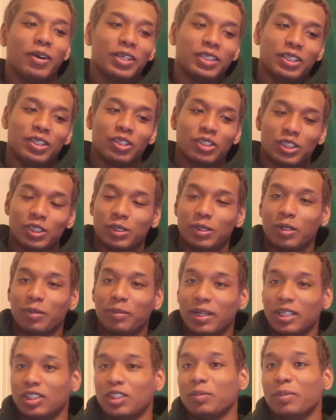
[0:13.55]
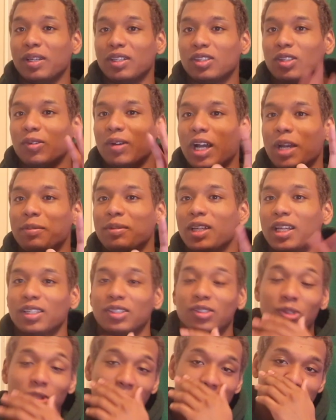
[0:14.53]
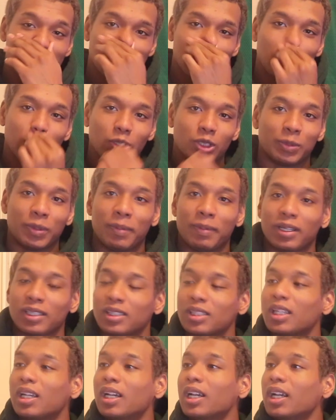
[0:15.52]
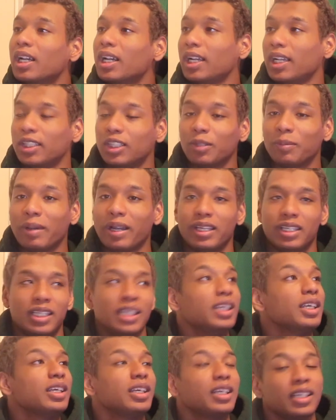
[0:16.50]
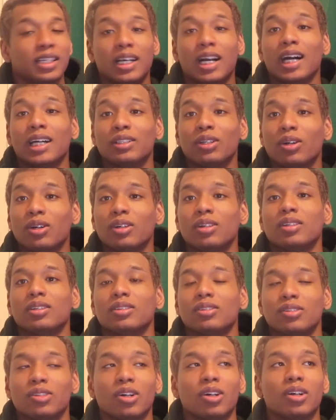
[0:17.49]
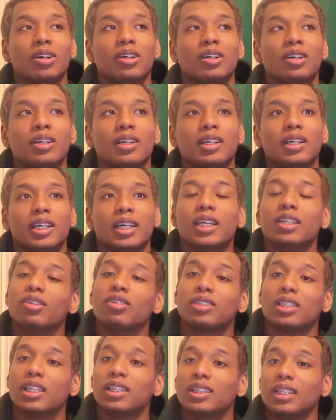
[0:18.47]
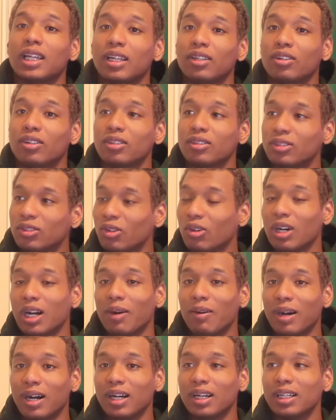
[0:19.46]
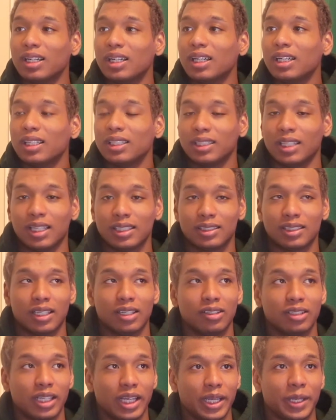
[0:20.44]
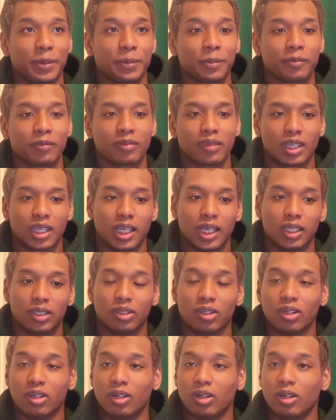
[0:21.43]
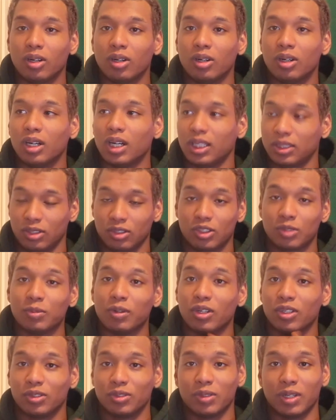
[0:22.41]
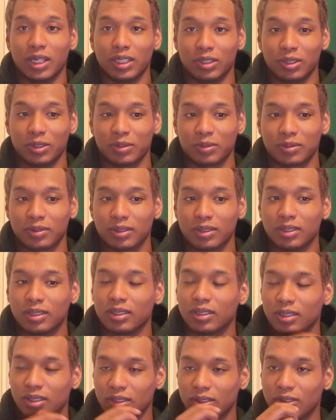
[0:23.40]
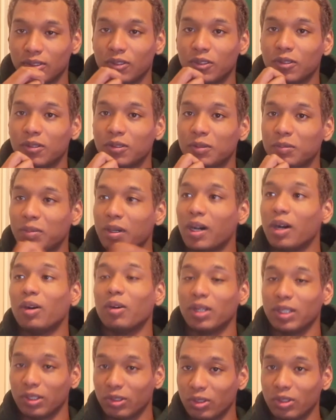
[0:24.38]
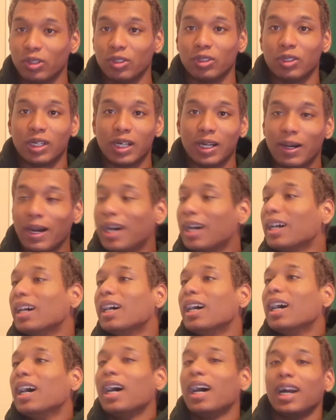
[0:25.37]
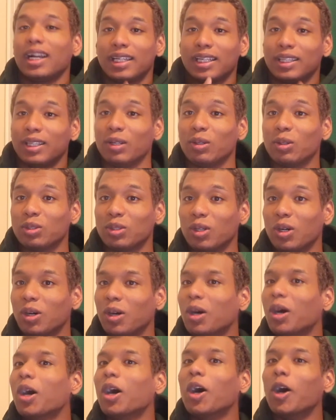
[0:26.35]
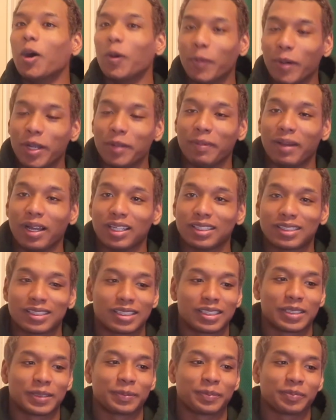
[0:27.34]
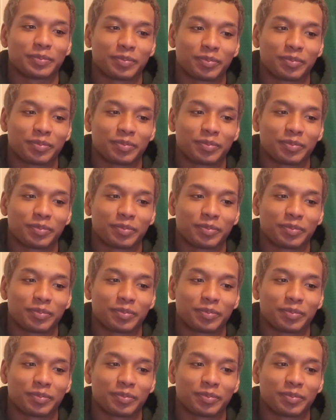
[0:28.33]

ワーフォワードにおすすめのバッシュベスト5で紹介していこうと思います。えっと、前にガードと、えっと、センターの動画は出したので、えっと、あとスモールフォワードとパワーフォワード、この動画は上げていこうと思います。